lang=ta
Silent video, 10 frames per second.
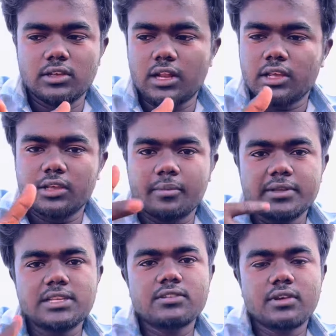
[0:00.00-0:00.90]
எனக்கு
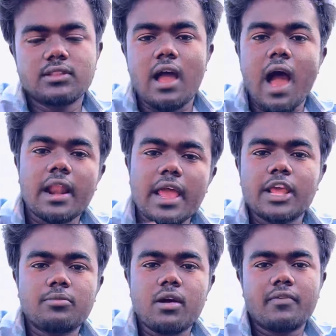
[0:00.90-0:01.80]
மெசேஜ் வருது
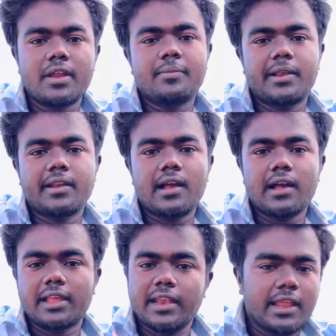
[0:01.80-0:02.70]
ஆறாயிரம் ரூபாய் ஃபைன் பண்ணியிருக்காங்க
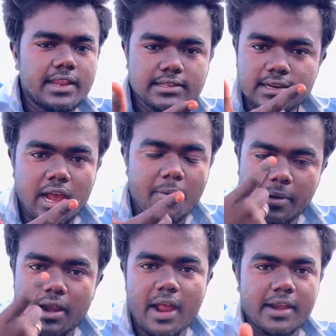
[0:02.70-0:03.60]
என்ன ரீசனுக்காக
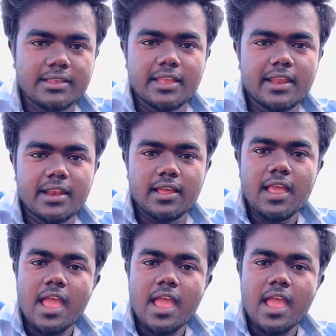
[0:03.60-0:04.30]
பண்ணாங்கன்னே தெரியல